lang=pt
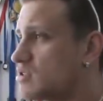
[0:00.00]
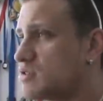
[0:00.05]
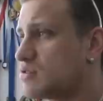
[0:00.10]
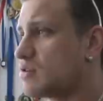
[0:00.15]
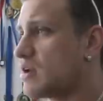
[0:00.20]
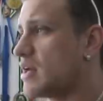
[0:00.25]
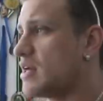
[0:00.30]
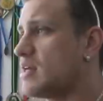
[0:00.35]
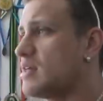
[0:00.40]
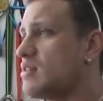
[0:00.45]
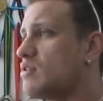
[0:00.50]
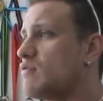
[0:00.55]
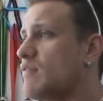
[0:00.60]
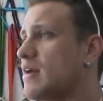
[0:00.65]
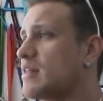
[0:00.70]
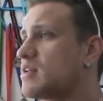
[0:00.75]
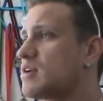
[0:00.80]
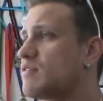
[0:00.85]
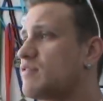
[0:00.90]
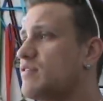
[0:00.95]
Isso aí não
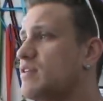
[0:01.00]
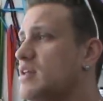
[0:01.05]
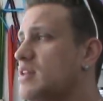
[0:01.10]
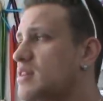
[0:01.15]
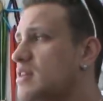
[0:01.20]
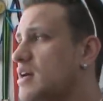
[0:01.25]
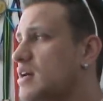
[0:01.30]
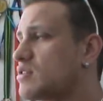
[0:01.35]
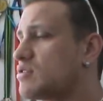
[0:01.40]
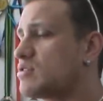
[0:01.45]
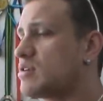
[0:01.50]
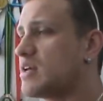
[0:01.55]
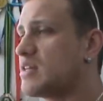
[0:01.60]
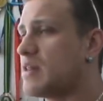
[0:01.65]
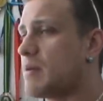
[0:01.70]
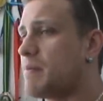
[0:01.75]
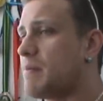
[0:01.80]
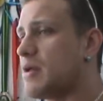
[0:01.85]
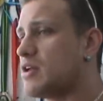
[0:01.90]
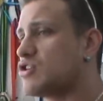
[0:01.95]
vai interferir tanto. Isso aí
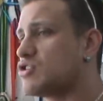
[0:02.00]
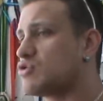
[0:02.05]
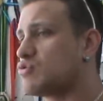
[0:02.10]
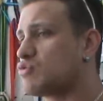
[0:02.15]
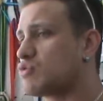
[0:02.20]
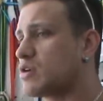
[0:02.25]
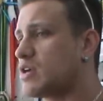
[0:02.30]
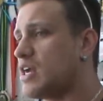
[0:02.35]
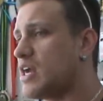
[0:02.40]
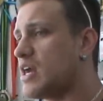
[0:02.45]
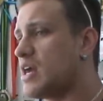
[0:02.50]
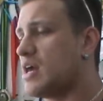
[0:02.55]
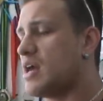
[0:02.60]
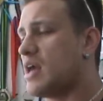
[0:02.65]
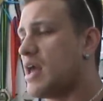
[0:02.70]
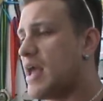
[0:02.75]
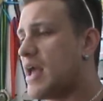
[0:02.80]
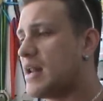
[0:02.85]
depende do que